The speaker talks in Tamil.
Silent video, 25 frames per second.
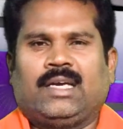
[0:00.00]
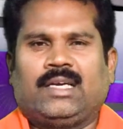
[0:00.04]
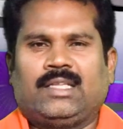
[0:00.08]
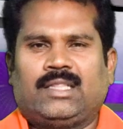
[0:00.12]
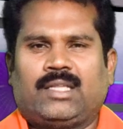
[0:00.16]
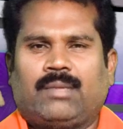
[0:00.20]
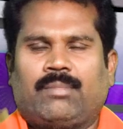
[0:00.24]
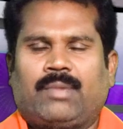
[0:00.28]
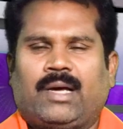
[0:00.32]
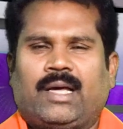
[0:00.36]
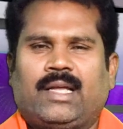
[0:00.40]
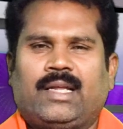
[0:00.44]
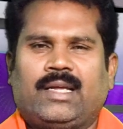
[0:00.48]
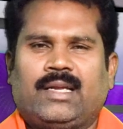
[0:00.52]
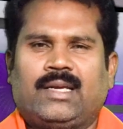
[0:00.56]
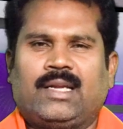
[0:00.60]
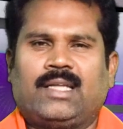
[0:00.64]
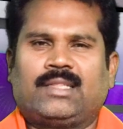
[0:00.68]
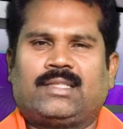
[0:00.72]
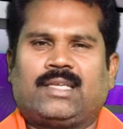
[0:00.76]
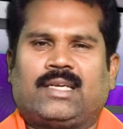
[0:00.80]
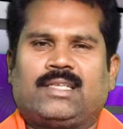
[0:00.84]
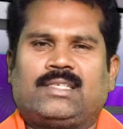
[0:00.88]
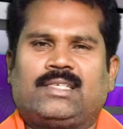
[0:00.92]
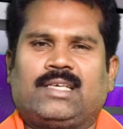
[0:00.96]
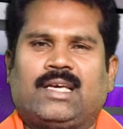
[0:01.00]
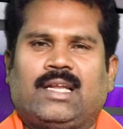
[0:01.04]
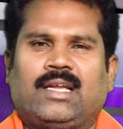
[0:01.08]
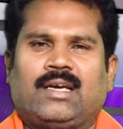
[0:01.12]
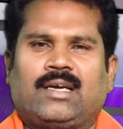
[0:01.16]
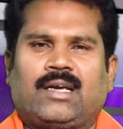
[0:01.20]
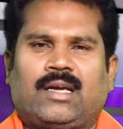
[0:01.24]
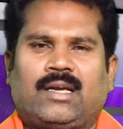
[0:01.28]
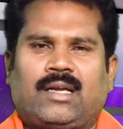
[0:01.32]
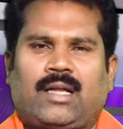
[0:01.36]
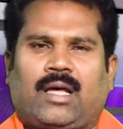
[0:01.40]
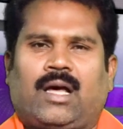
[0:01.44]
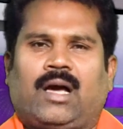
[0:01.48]
இந்த மாதிரி
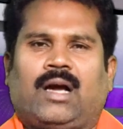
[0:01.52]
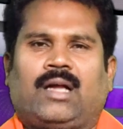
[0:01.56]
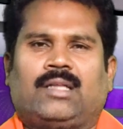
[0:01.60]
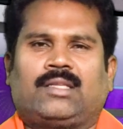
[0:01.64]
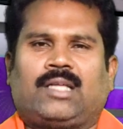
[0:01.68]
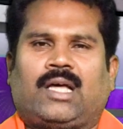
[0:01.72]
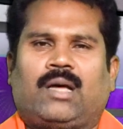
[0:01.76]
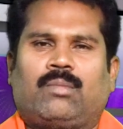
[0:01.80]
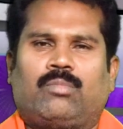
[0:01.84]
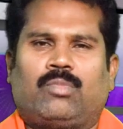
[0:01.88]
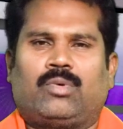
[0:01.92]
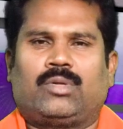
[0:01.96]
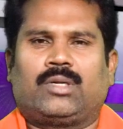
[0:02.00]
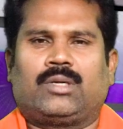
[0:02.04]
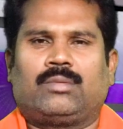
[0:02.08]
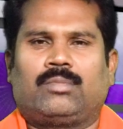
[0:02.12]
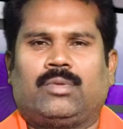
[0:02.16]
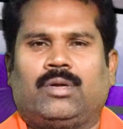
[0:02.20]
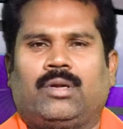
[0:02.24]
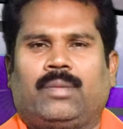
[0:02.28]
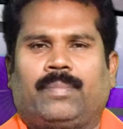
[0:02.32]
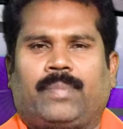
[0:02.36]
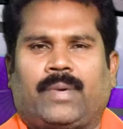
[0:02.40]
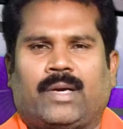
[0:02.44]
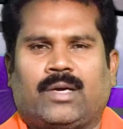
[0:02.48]
இல்லத்தரசிகளுக்கு நாங்கள் தான் முதல் முதல்ல